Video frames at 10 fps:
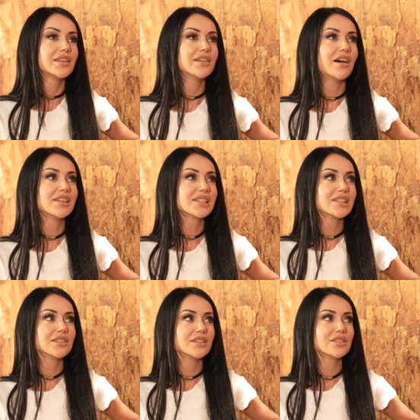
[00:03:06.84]
Ya
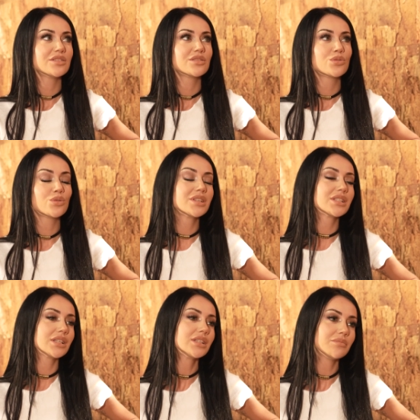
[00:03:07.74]
aslında çok
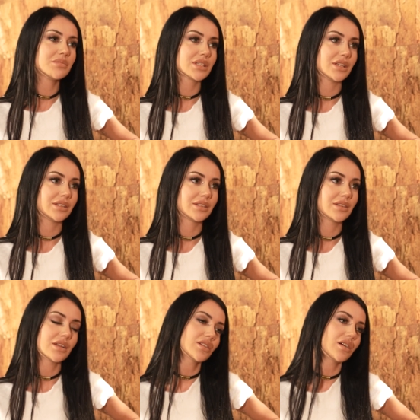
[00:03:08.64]
istediğim bir şeydi.
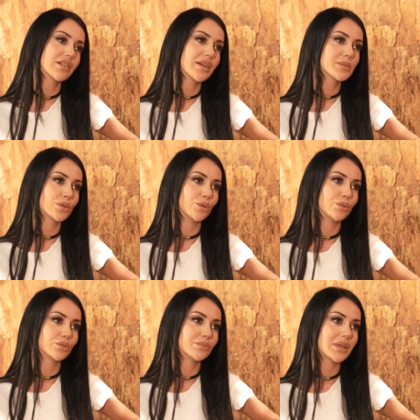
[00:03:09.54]
Yani şarkı hep
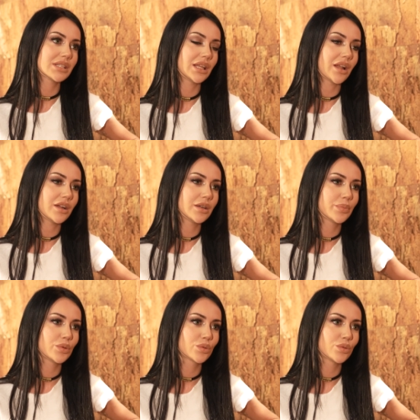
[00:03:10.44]
söylüyordum, besteler
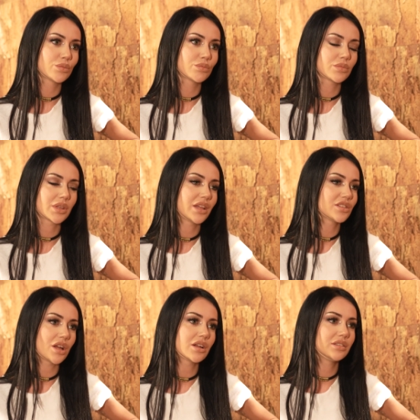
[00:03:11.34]
yapıyordum.
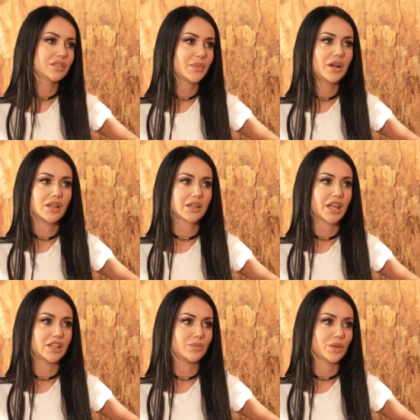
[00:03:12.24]
Kendi şarkılarımı hala hmm.
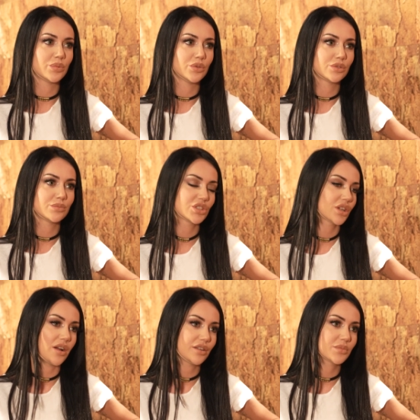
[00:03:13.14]
kendim yapıyorum çıkarıyorum.
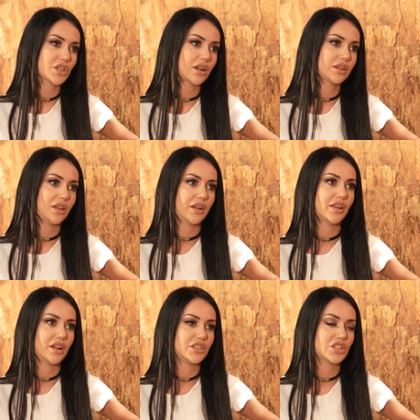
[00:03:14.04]
Çıkardığım şarkılar
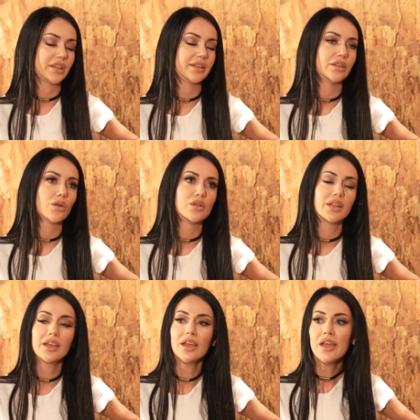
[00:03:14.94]
da aynı şekilde
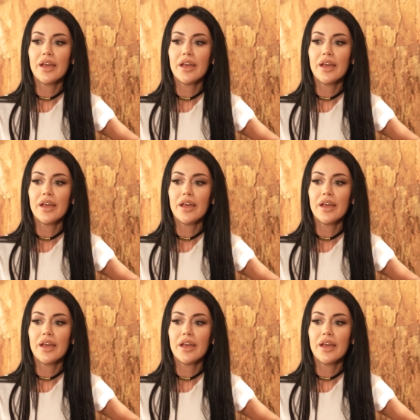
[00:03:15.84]
öyle.